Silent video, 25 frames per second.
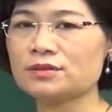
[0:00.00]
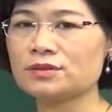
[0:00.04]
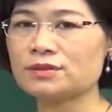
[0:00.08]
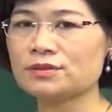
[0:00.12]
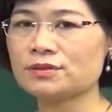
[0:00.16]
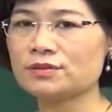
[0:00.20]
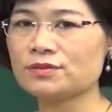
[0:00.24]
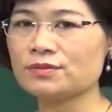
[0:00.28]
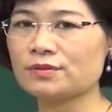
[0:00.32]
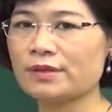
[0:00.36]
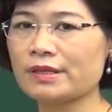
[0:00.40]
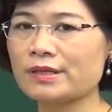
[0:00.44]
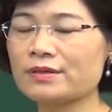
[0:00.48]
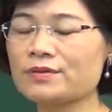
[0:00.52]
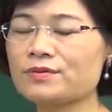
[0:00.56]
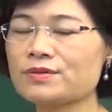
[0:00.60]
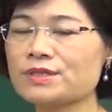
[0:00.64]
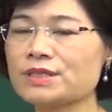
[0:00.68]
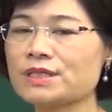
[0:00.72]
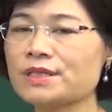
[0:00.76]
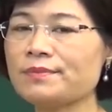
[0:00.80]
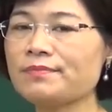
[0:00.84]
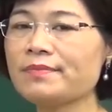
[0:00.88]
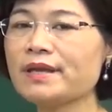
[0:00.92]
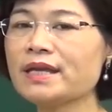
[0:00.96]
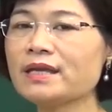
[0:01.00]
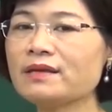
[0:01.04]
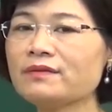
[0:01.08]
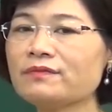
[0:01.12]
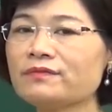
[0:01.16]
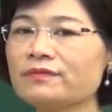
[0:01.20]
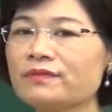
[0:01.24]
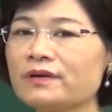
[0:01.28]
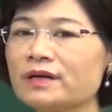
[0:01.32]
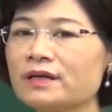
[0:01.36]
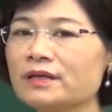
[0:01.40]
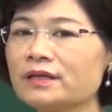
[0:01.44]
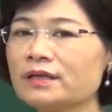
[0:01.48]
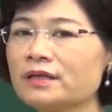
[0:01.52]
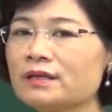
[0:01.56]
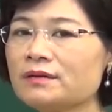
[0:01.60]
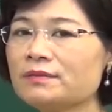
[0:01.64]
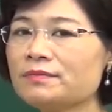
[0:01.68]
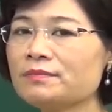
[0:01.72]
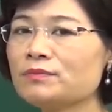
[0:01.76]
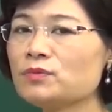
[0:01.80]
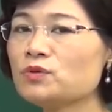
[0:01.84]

Chủ tịch Hồ Chí Minh với ông